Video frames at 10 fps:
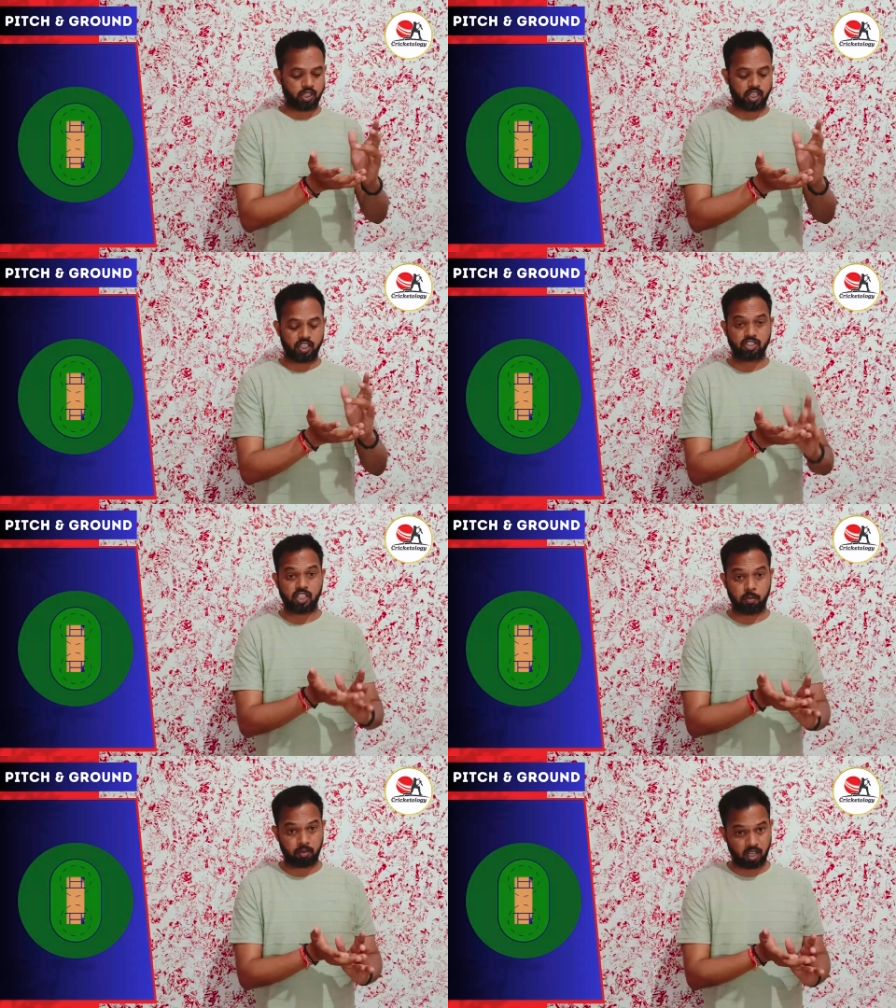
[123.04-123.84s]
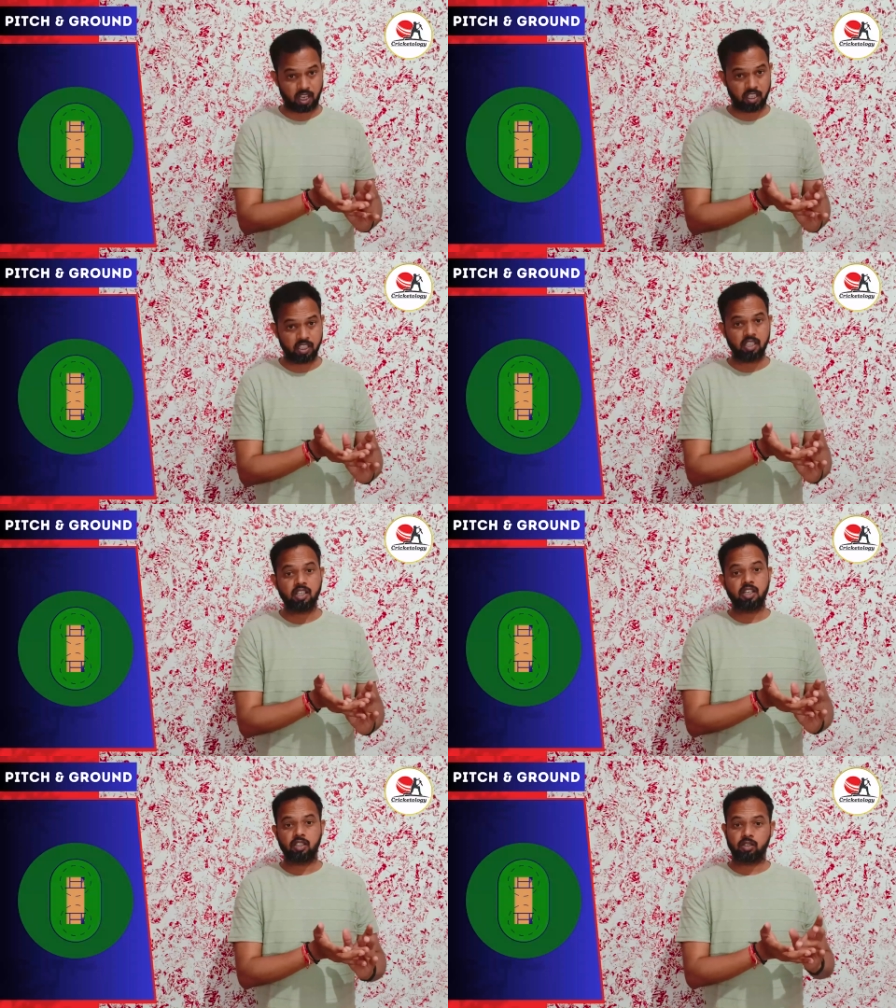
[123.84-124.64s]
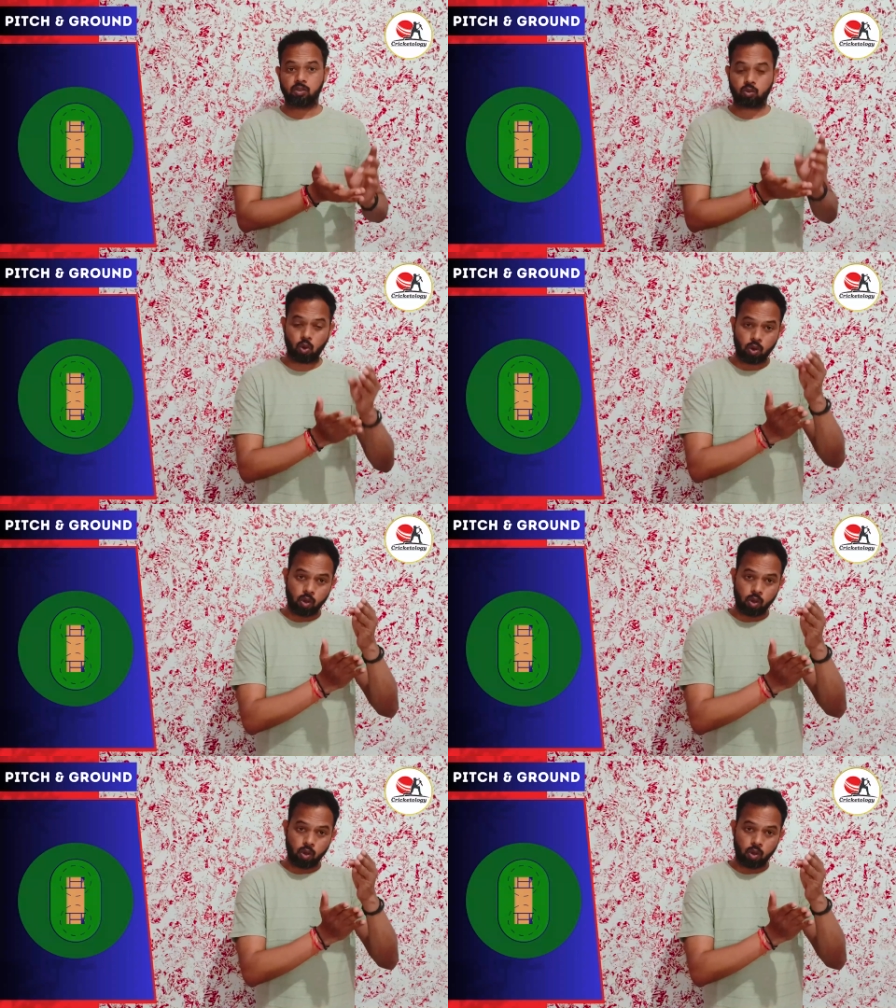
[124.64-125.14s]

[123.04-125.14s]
सिंह सैम करन तो